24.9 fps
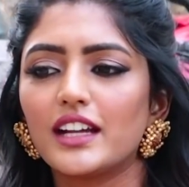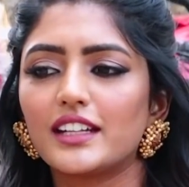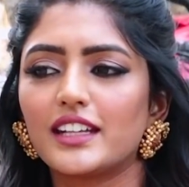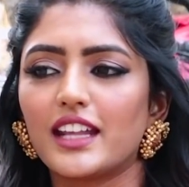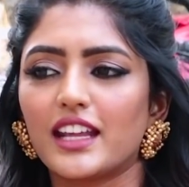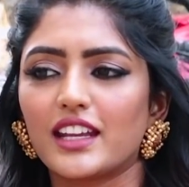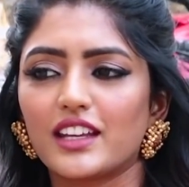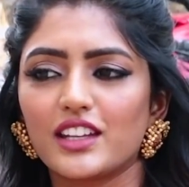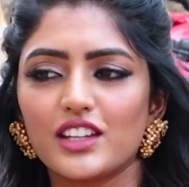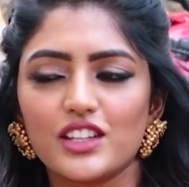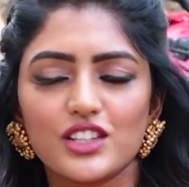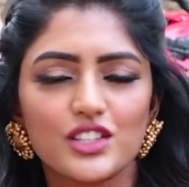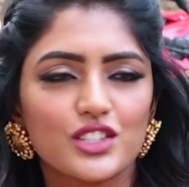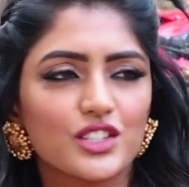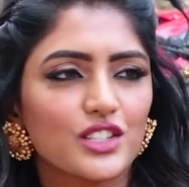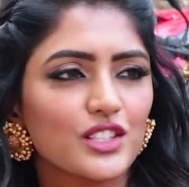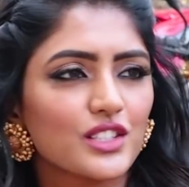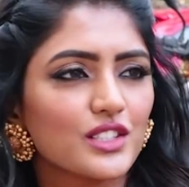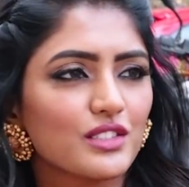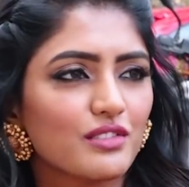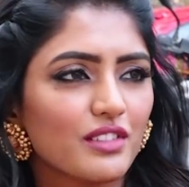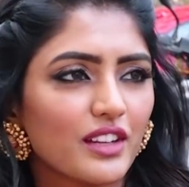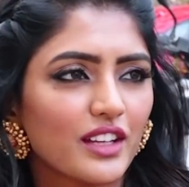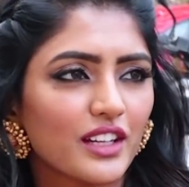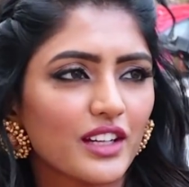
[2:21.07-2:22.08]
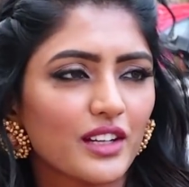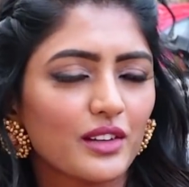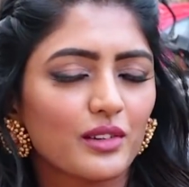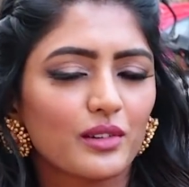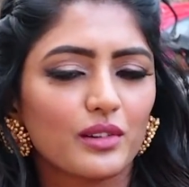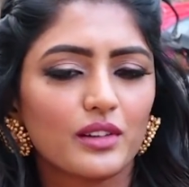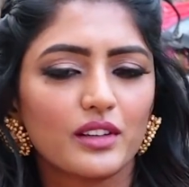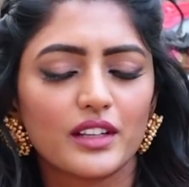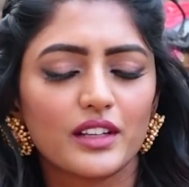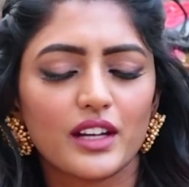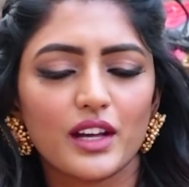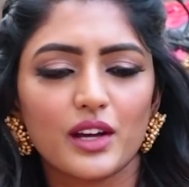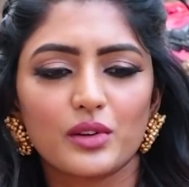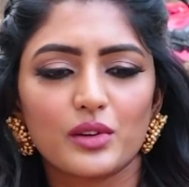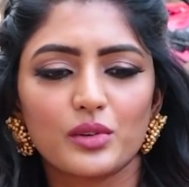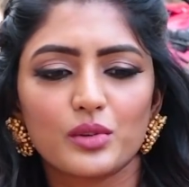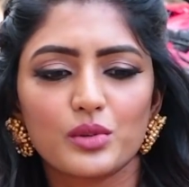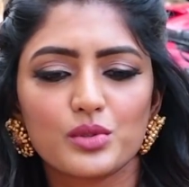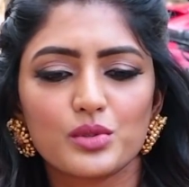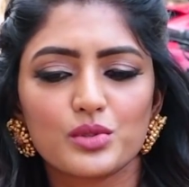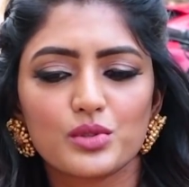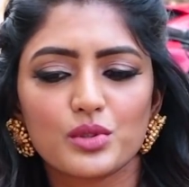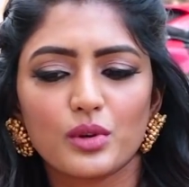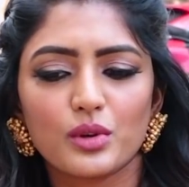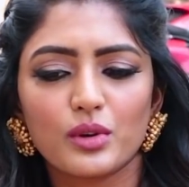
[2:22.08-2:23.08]
టెక్నీషియన్స్ వేరే ఉంటారు
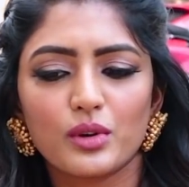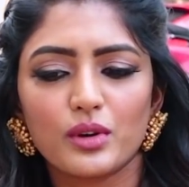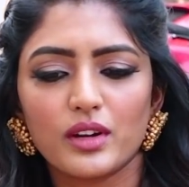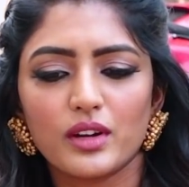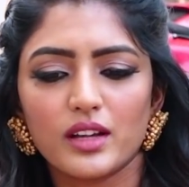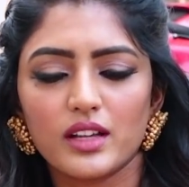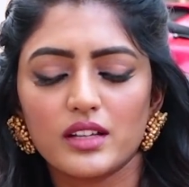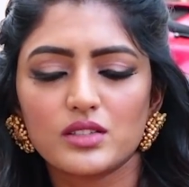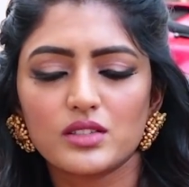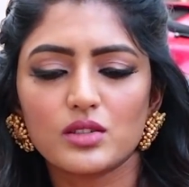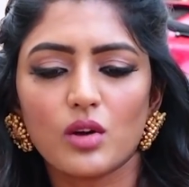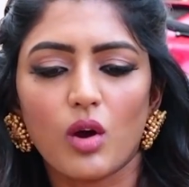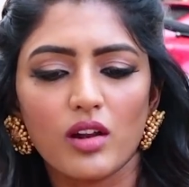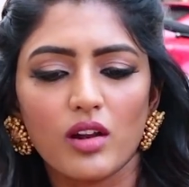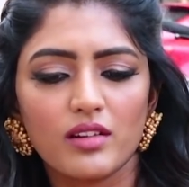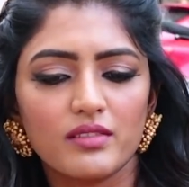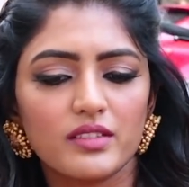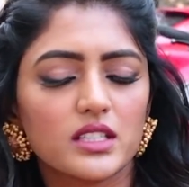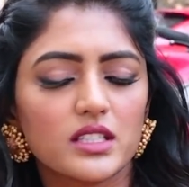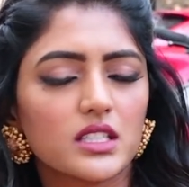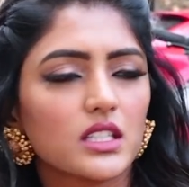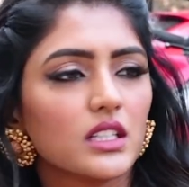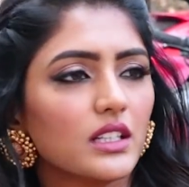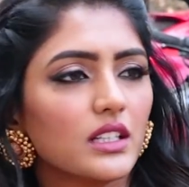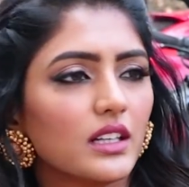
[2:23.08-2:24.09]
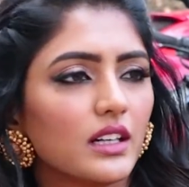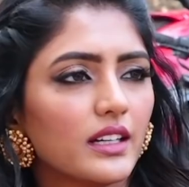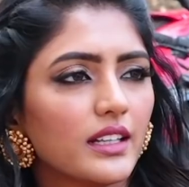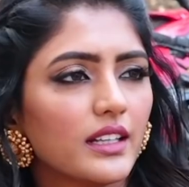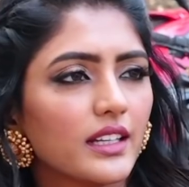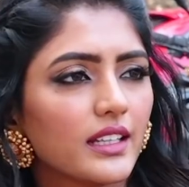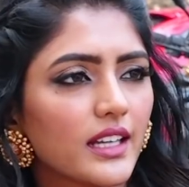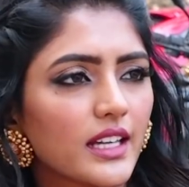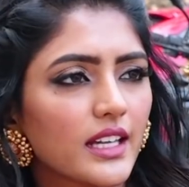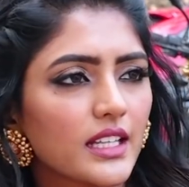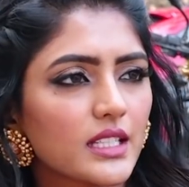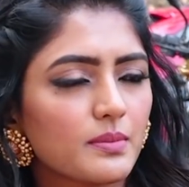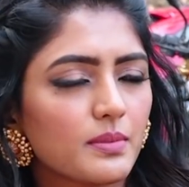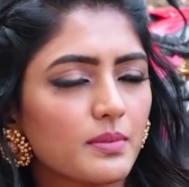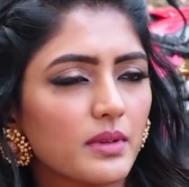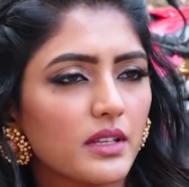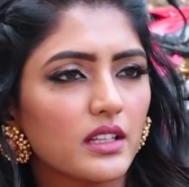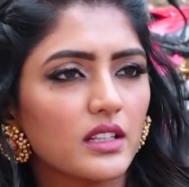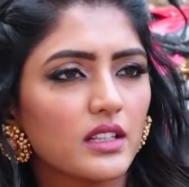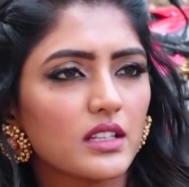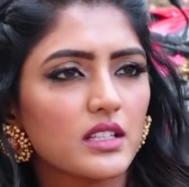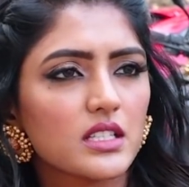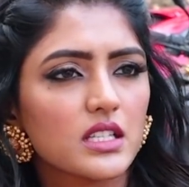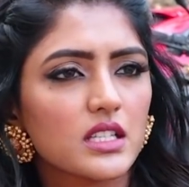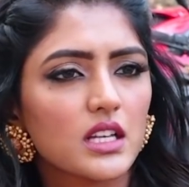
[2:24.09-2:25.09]
సో ఇట్స్ ఆల్వేస్ ఎ లర్నింగ్
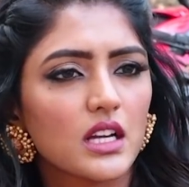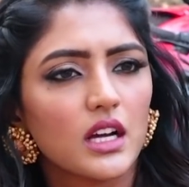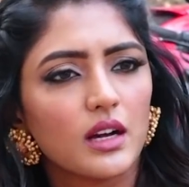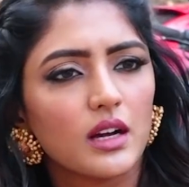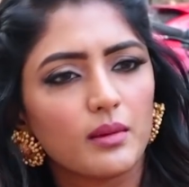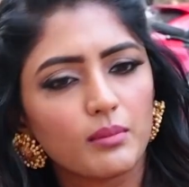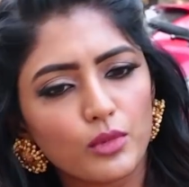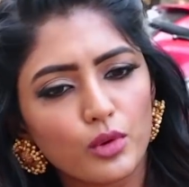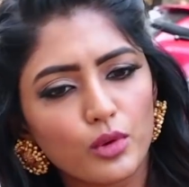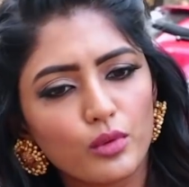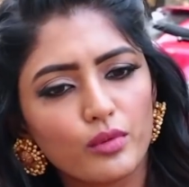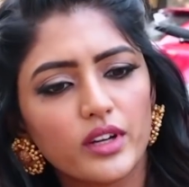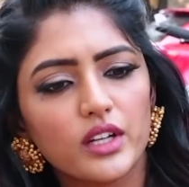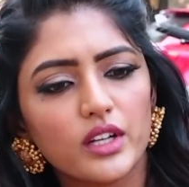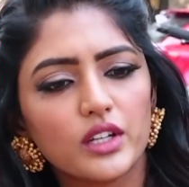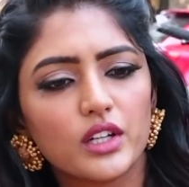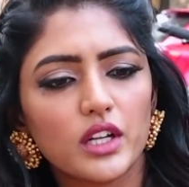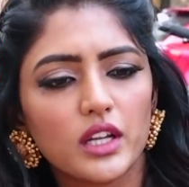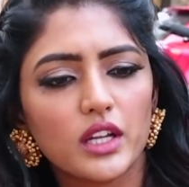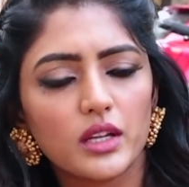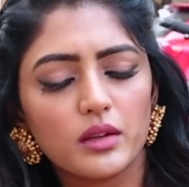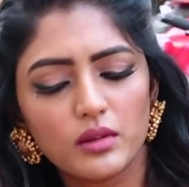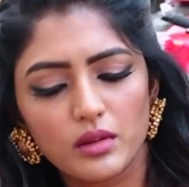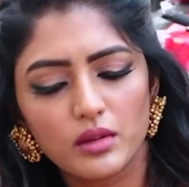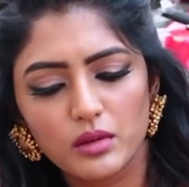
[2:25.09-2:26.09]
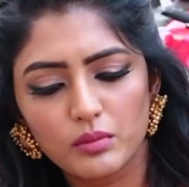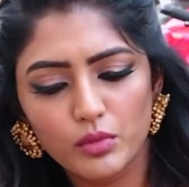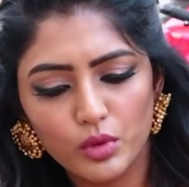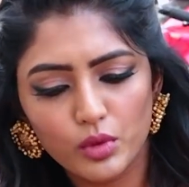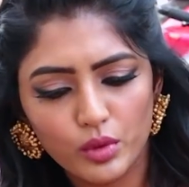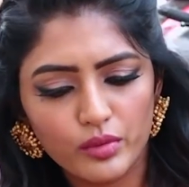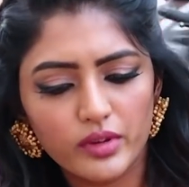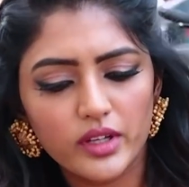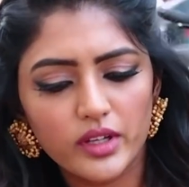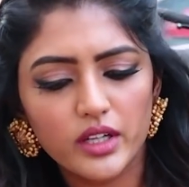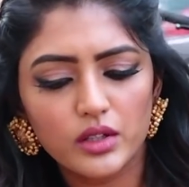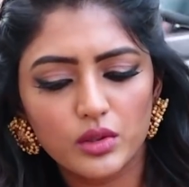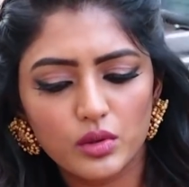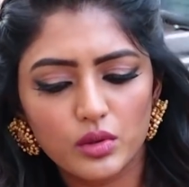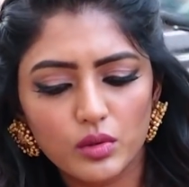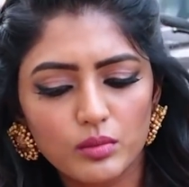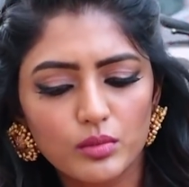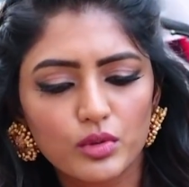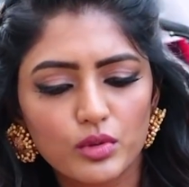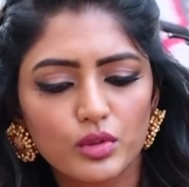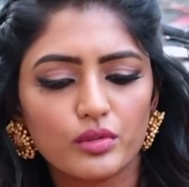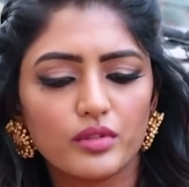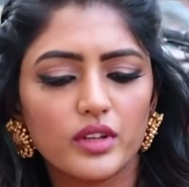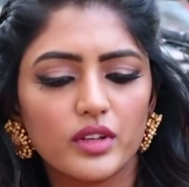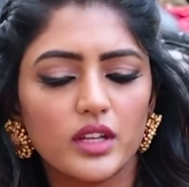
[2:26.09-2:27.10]
ఎక్స్పీరియన్స్ మూవీ టీ మూవీ టు
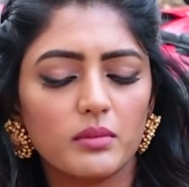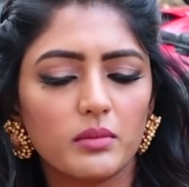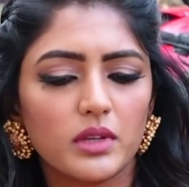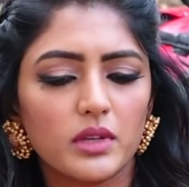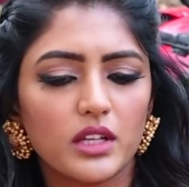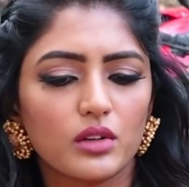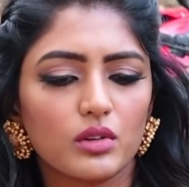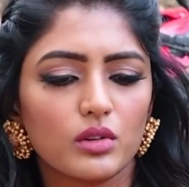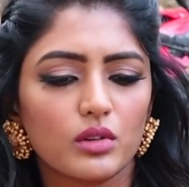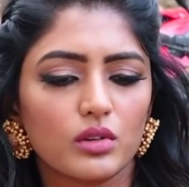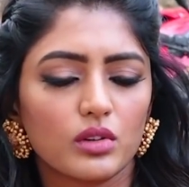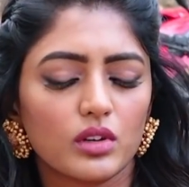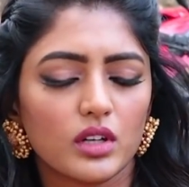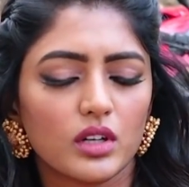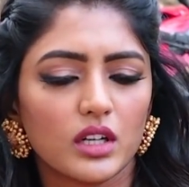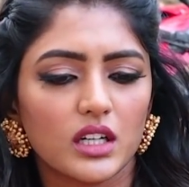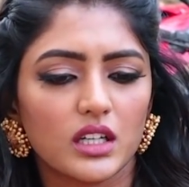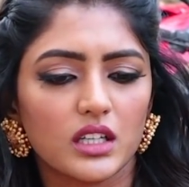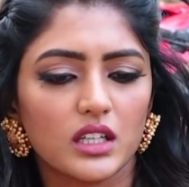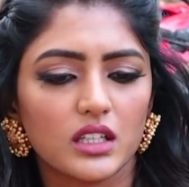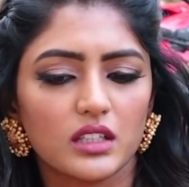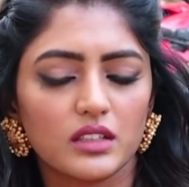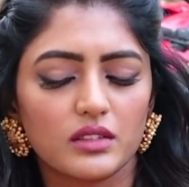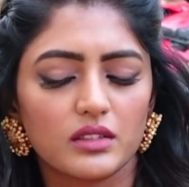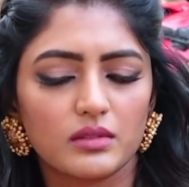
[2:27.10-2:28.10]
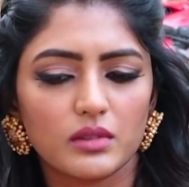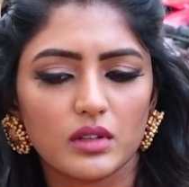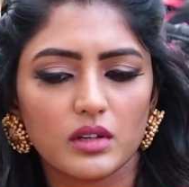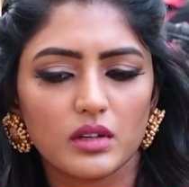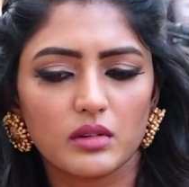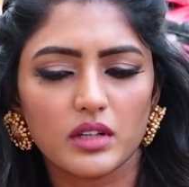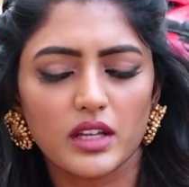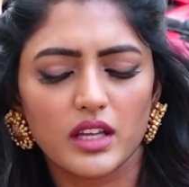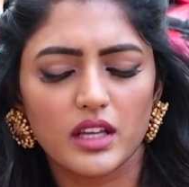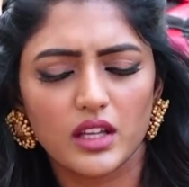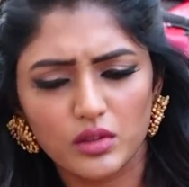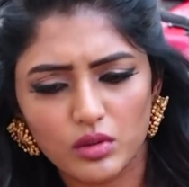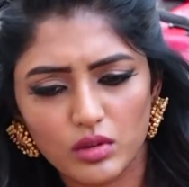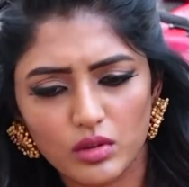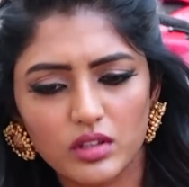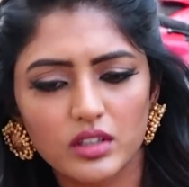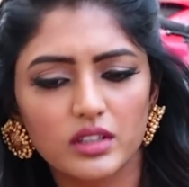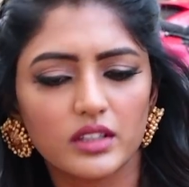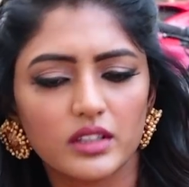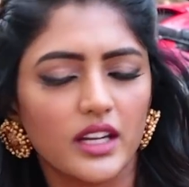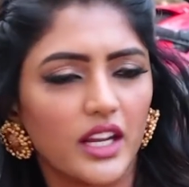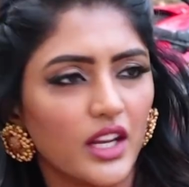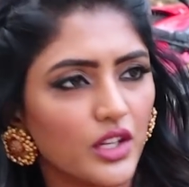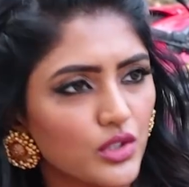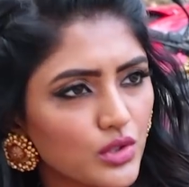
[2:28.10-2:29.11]
మూవీ మీకు uh, ఏదో
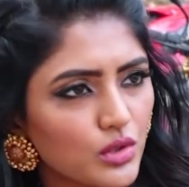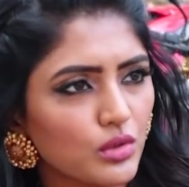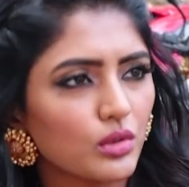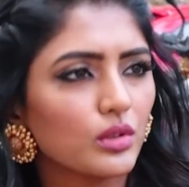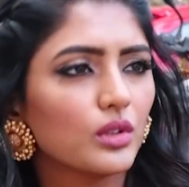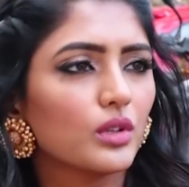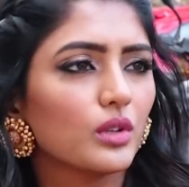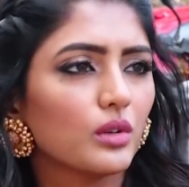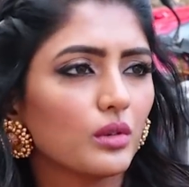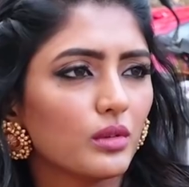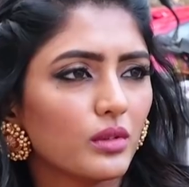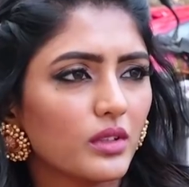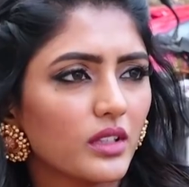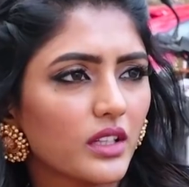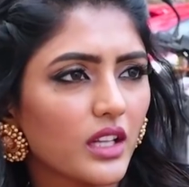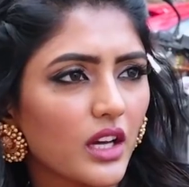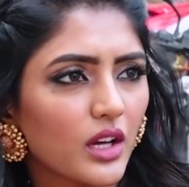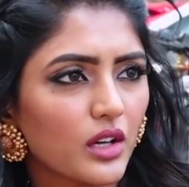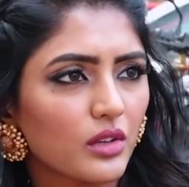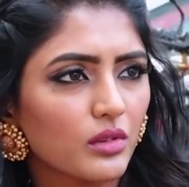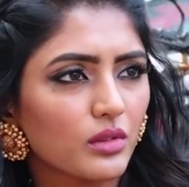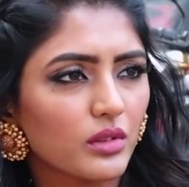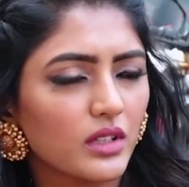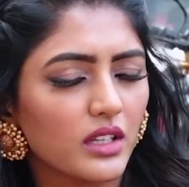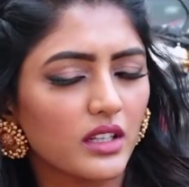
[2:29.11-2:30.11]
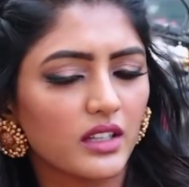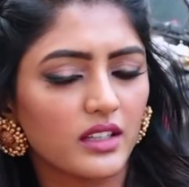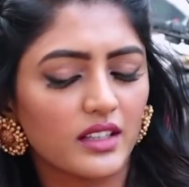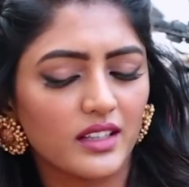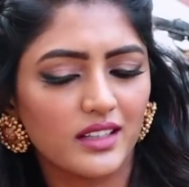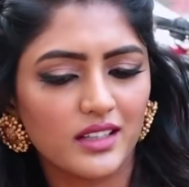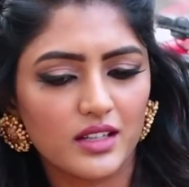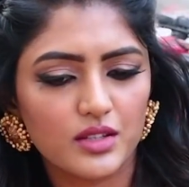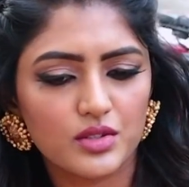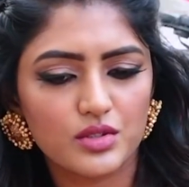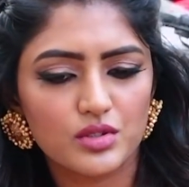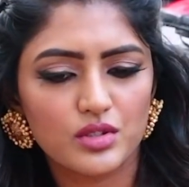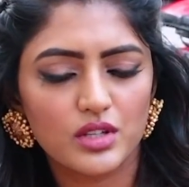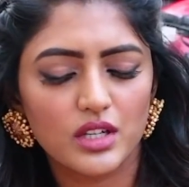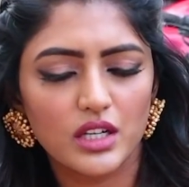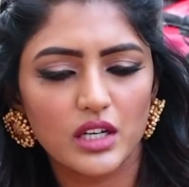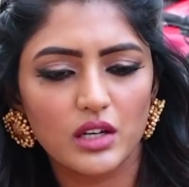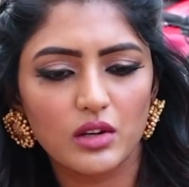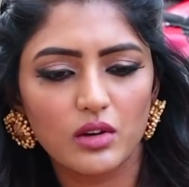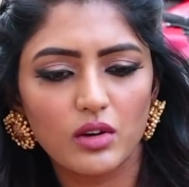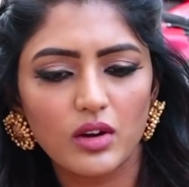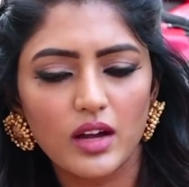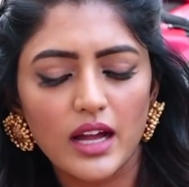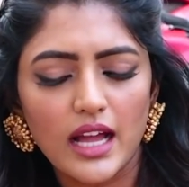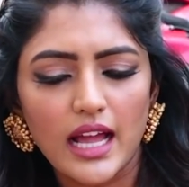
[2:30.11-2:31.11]
ఒకటి నేర్చుకుంటూ ఉంటారు
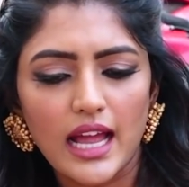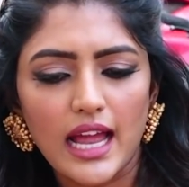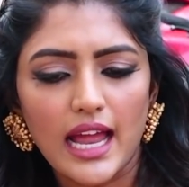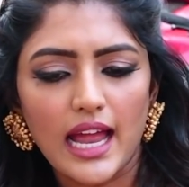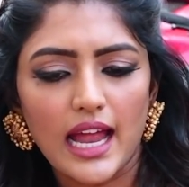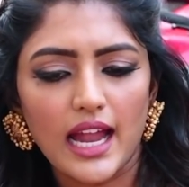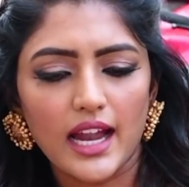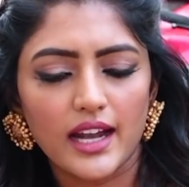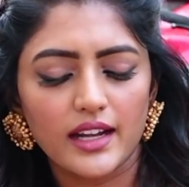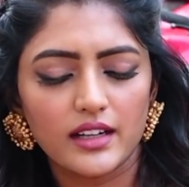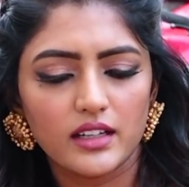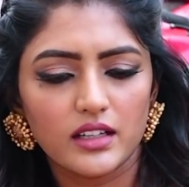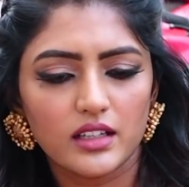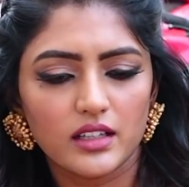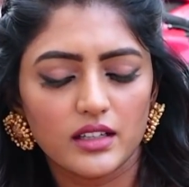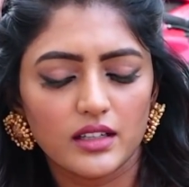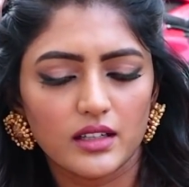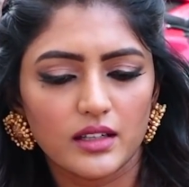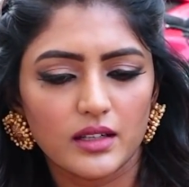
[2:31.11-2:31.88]
ఇండస్ట్రీలో అండ్